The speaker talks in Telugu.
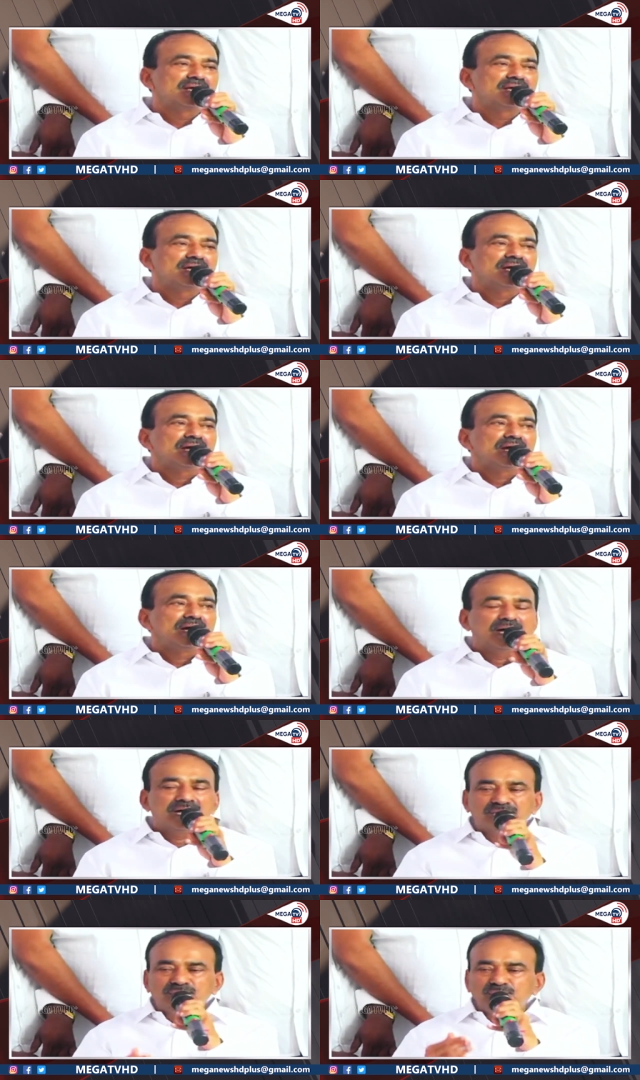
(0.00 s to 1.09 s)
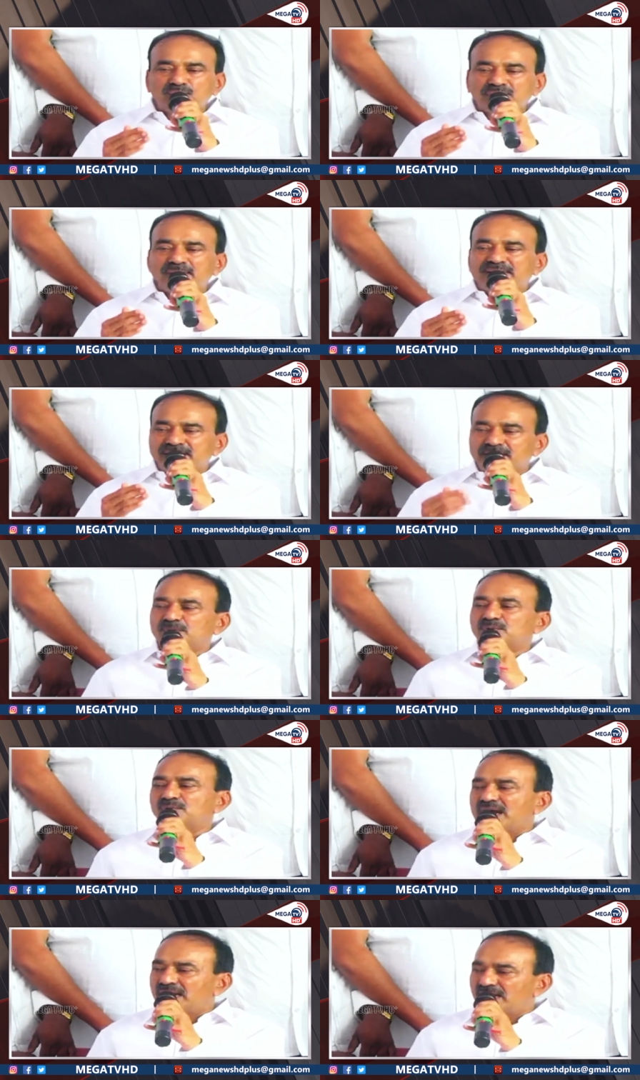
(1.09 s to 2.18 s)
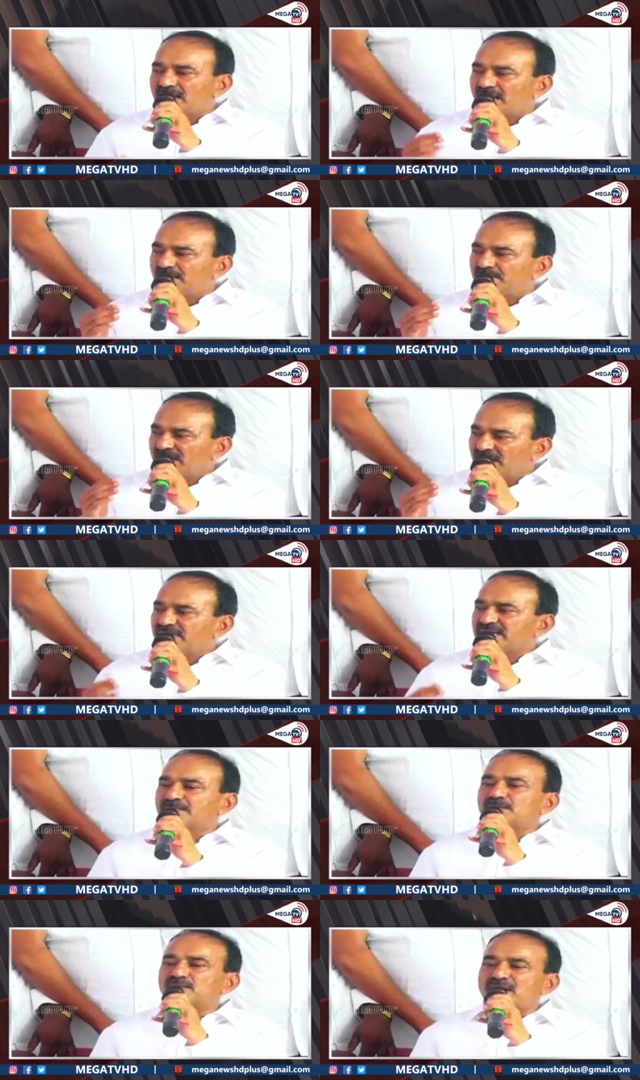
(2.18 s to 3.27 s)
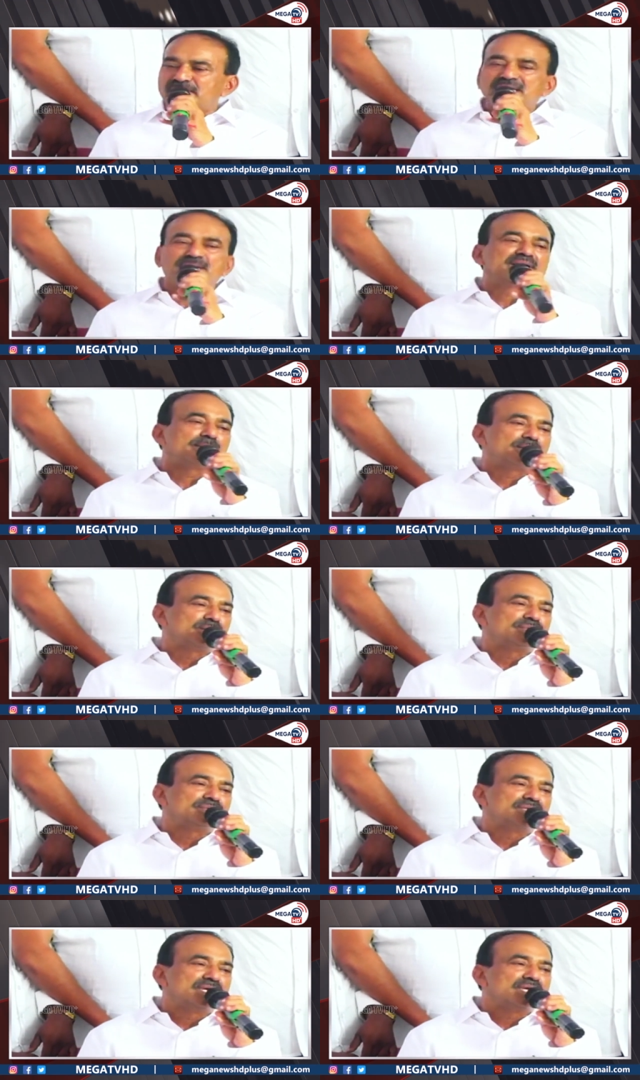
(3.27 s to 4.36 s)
మాజీ మంత్రి ఈటల రాజేందర్ రాజీనామాతో అక్కడ త్వరలో ఉప ఎన్నిక జరగనుంది